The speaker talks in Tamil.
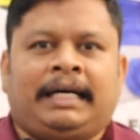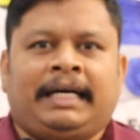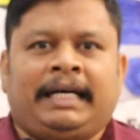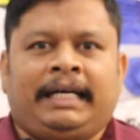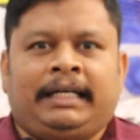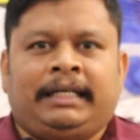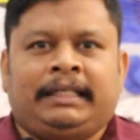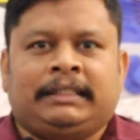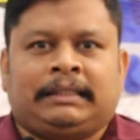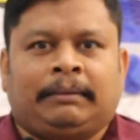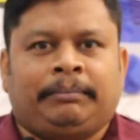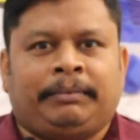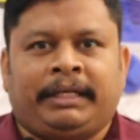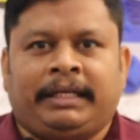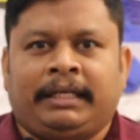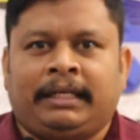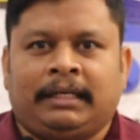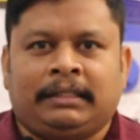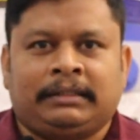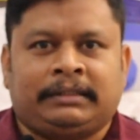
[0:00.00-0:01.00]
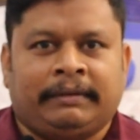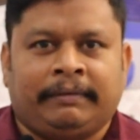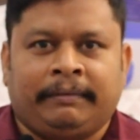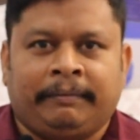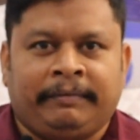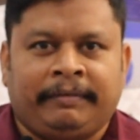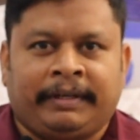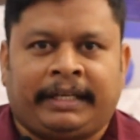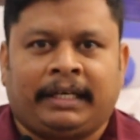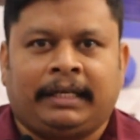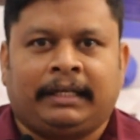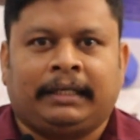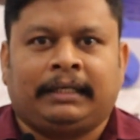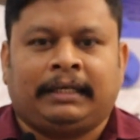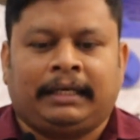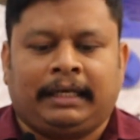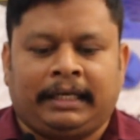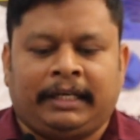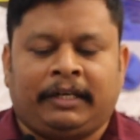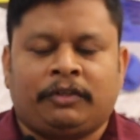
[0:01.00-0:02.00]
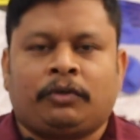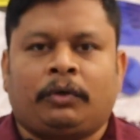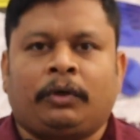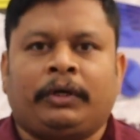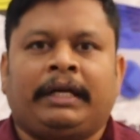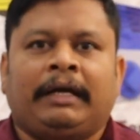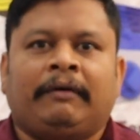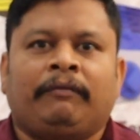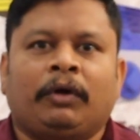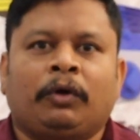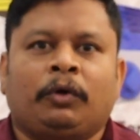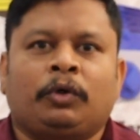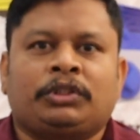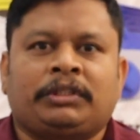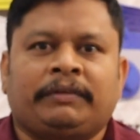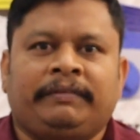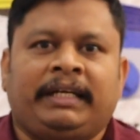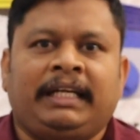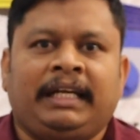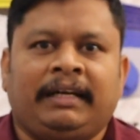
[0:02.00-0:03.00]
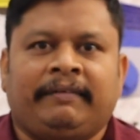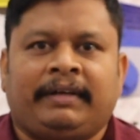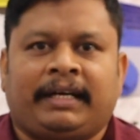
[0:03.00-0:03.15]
காயில் சம்திங் இதெல்லாம் விற்கிறாங்க நாங்கள் என்ன சொல்கிறோம் எவ்வளோ கொசு வெளியில்